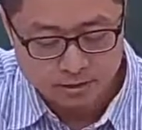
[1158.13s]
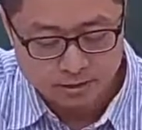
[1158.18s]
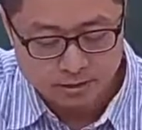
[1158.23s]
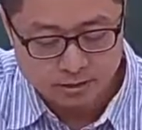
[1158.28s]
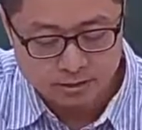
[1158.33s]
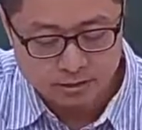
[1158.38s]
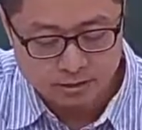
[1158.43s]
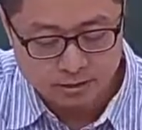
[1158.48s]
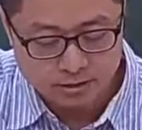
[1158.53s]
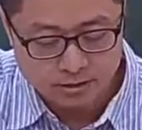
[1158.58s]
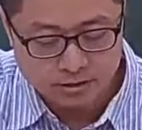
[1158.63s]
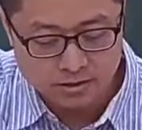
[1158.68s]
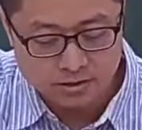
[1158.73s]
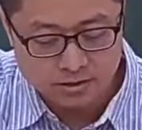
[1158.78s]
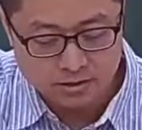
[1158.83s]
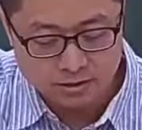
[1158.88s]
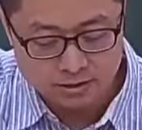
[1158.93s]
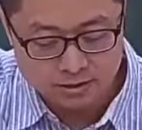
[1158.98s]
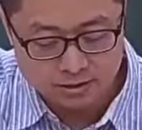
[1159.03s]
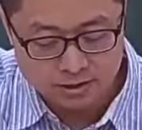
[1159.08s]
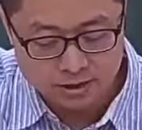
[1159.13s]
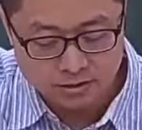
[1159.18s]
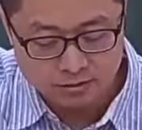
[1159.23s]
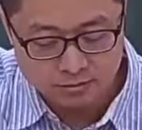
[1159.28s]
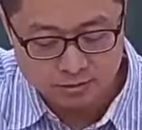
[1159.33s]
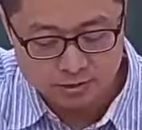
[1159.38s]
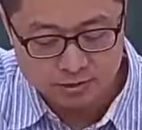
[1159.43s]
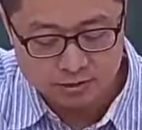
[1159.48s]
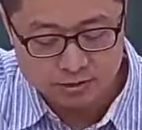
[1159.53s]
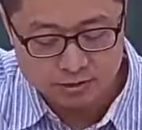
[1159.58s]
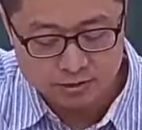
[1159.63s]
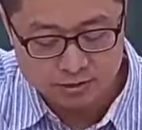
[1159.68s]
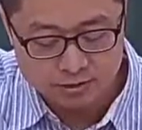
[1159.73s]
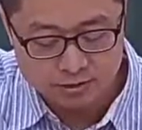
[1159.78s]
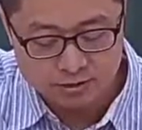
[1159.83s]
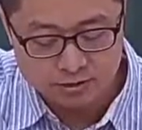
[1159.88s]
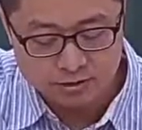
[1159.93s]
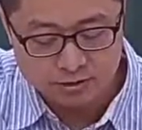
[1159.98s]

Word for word: 一点二小一，